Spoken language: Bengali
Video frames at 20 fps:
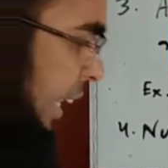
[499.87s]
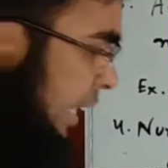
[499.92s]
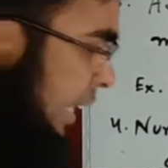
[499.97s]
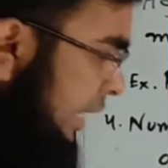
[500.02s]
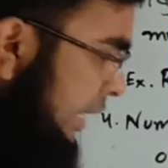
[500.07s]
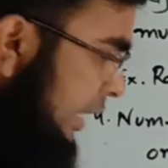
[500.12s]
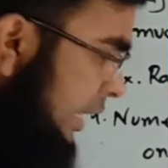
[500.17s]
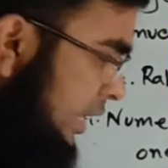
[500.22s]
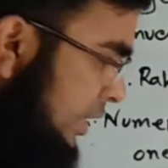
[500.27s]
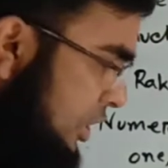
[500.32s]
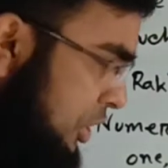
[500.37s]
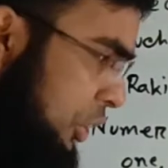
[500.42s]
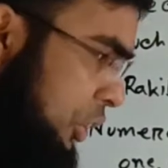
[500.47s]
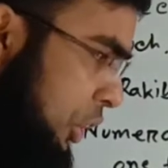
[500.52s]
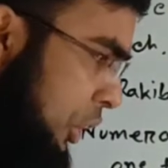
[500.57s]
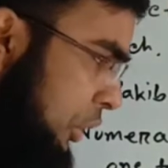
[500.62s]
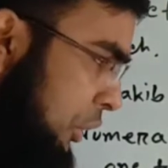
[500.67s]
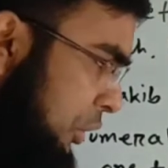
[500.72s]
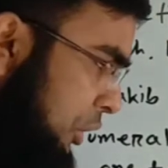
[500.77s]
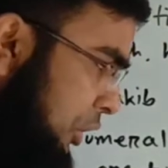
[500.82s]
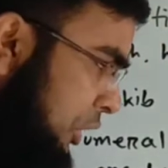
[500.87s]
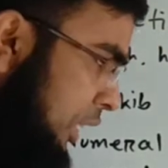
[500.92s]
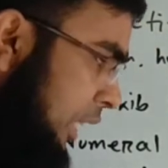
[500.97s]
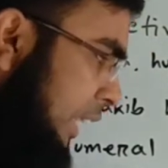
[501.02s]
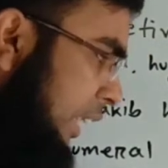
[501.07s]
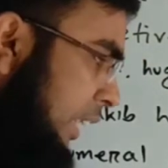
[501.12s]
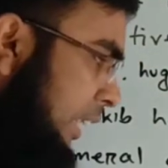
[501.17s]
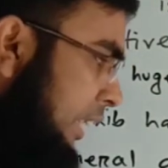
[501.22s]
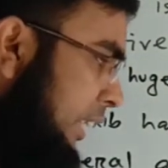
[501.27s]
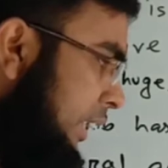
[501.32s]
এনি শার্টস
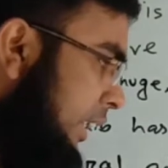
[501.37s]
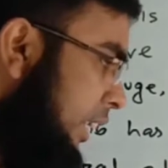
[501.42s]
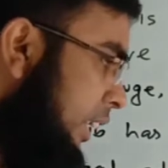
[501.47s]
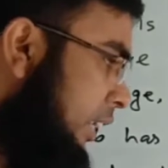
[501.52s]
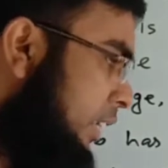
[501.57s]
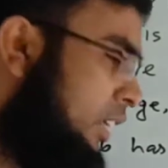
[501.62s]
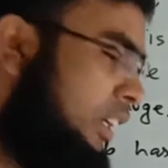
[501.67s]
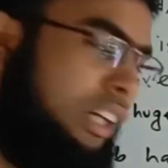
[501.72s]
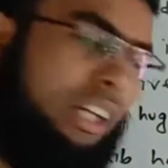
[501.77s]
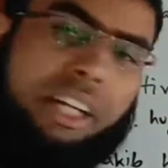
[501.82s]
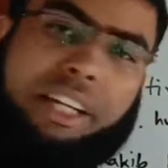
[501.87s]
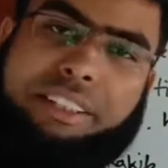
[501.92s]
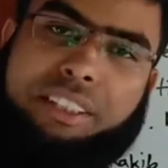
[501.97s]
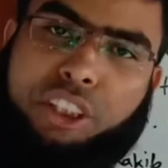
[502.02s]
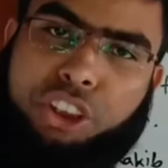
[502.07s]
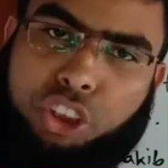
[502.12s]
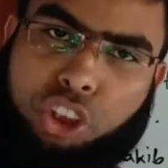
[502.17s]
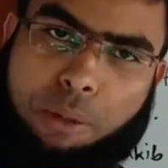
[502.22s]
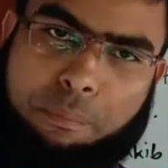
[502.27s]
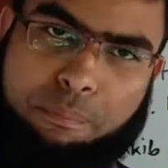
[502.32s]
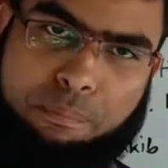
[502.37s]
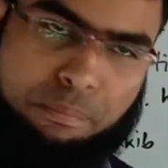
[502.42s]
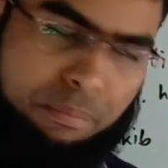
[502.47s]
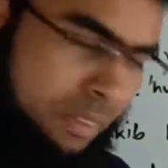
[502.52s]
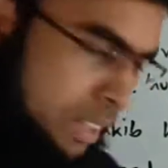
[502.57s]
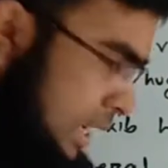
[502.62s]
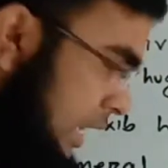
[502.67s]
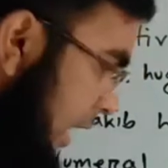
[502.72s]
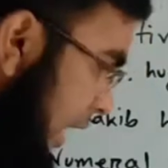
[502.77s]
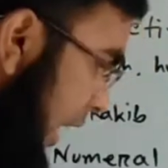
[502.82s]
ইন দিয়া ইন দ্য শপ
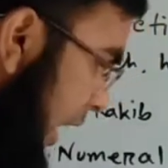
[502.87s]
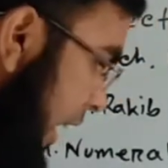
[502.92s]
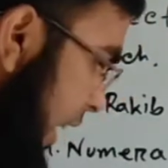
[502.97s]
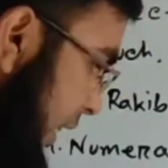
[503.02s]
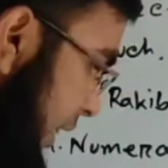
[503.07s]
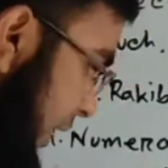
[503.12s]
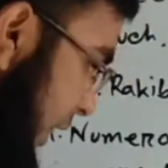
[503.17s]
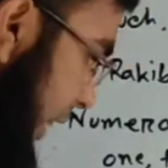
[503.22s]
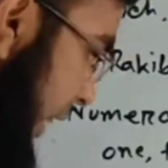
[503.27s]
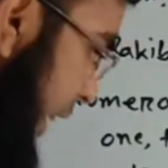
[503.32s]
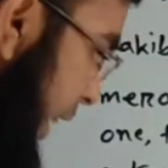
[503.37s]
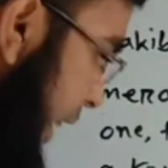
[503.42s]
এই যে